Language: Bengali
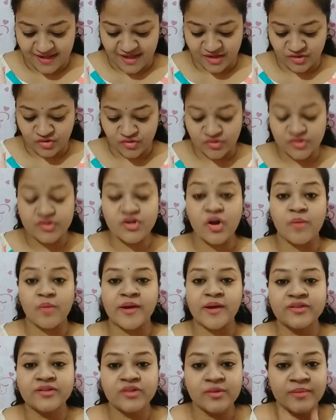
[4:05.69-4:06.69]
একটু
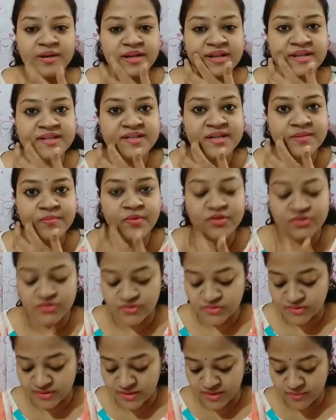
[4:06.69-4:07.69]
সবাই সবার নিজের
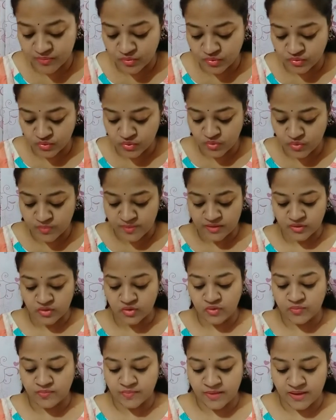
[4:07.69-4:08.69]
পছন্দের বন্ধু
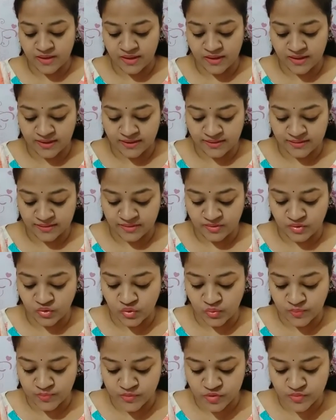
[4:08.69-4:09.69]
বান্ধব বা এই
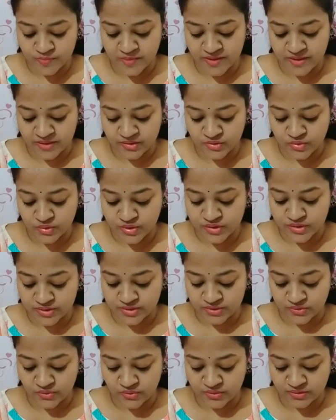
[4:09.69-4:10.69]
গ্রুপ ট্রুপে একটু
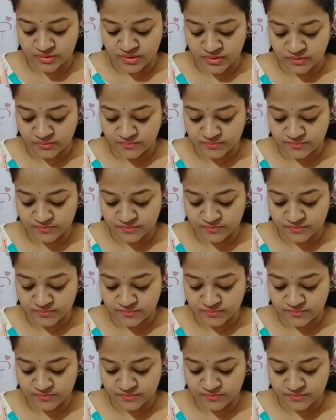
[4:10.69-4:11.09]
শেয়ার করে দাও